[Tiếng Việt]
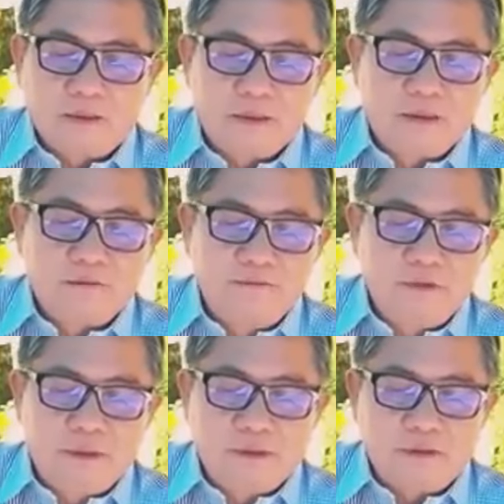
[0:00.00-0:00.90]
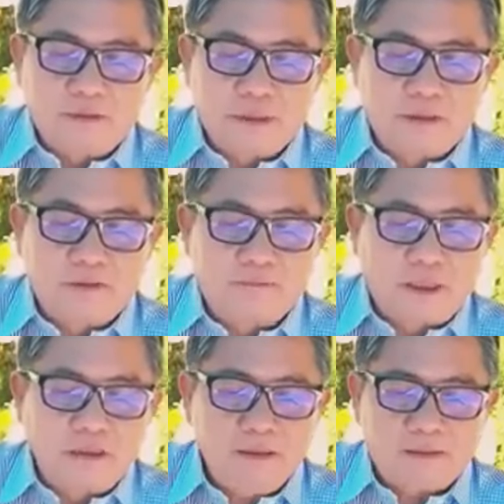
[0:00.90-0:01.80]
đừng vương đừng
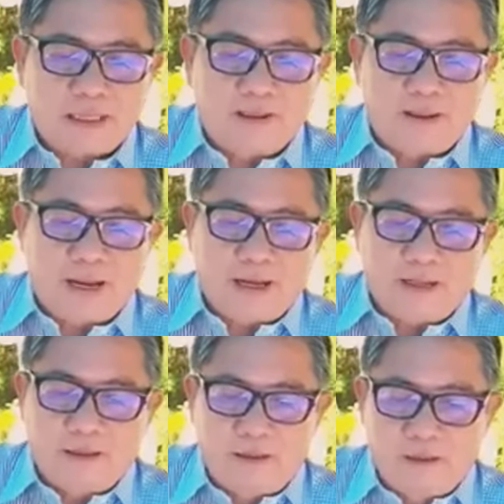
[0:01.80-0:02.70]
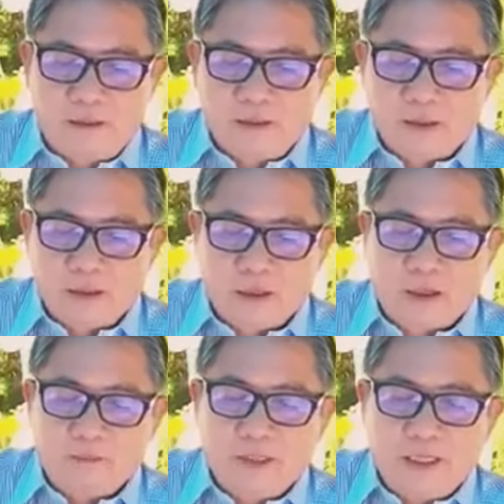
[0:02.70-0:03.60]
vấn ta bà
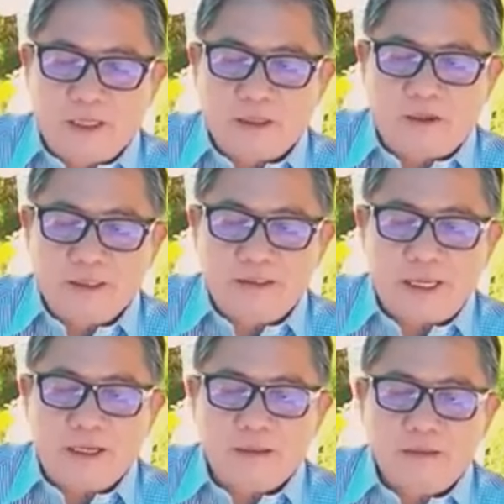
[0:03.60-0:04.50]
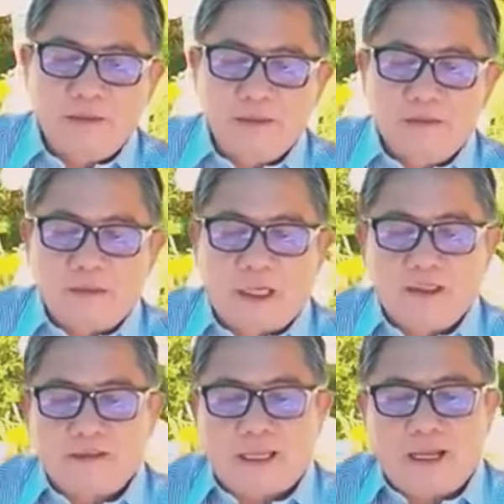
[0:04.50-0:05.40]
hồn lìa khỏi xác
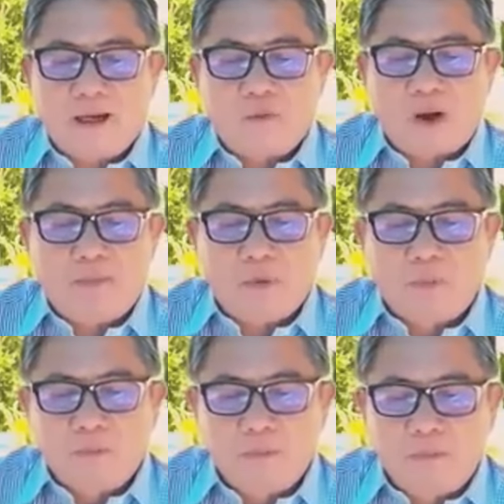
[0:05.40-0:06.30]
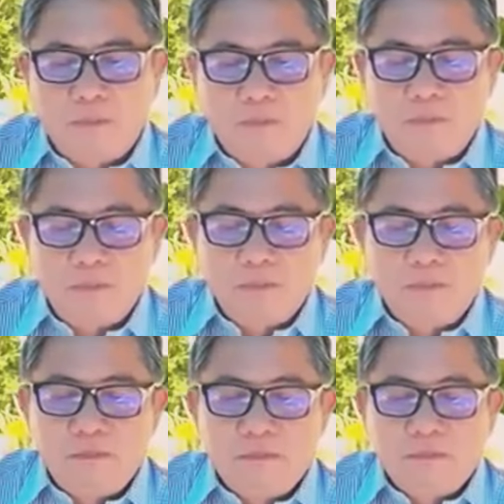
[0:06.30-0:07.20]
thân ta quá bùng
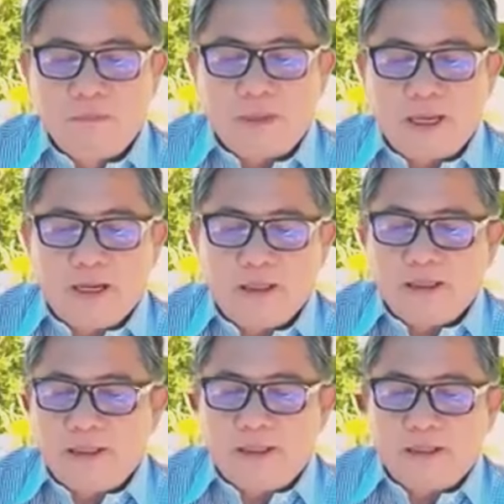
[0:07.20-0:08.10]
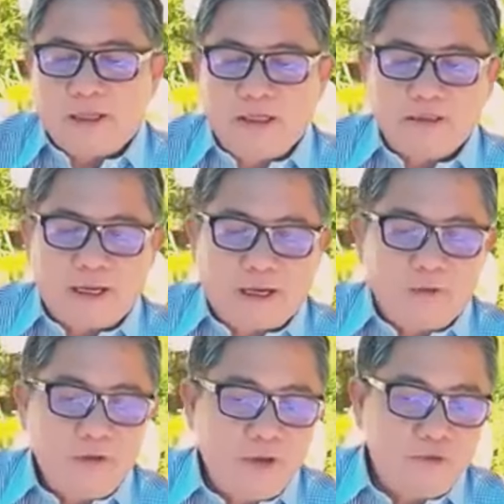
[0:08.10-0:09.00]
ăn hiền ở
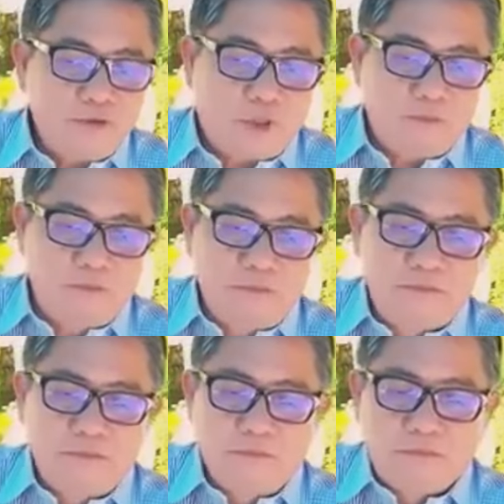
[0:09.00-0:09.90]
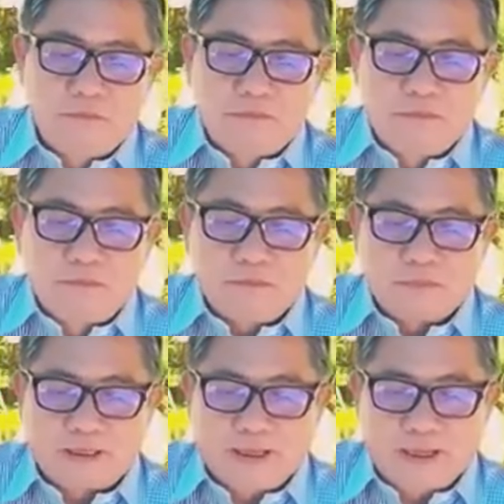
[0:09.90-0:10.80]
thảo hiếu trung
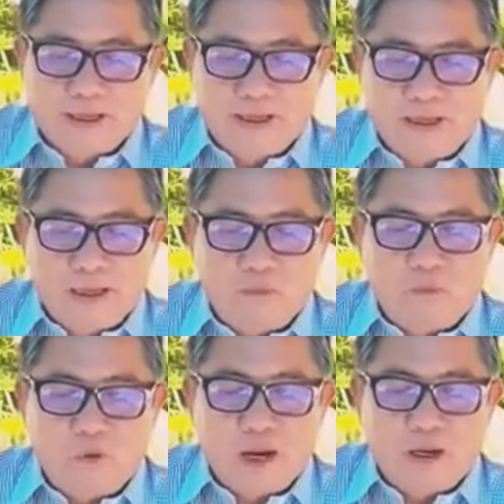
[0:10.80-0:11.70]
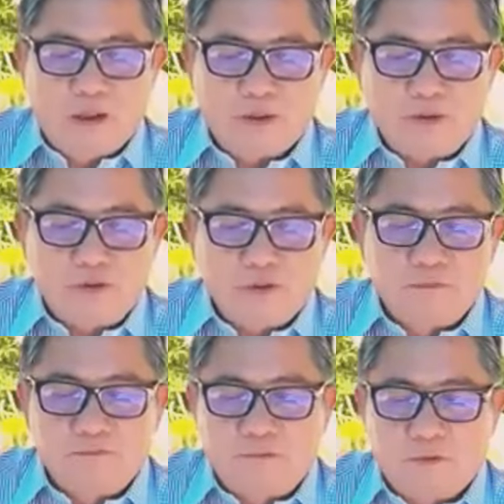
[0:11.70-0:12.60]
Ngài Long qua hội
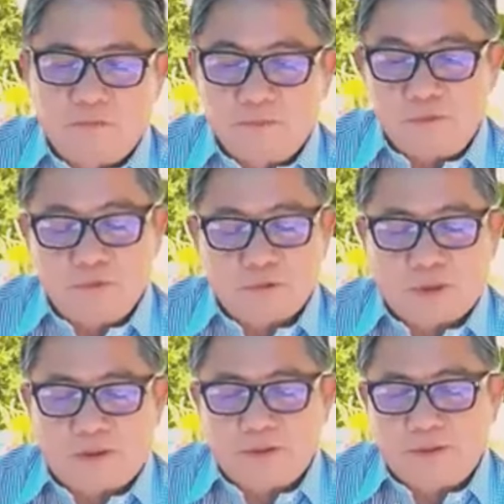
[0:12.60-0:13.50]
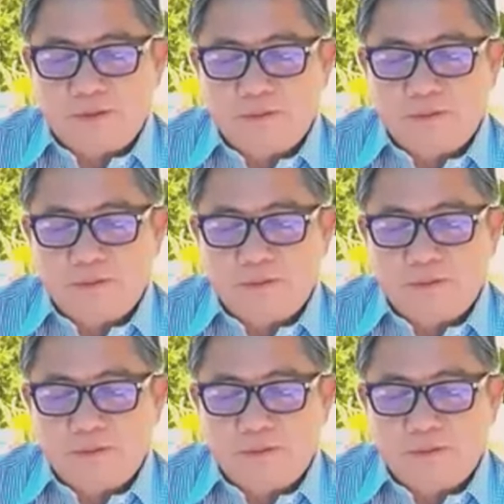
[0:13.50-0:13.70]
trùng phùng Chúa tôi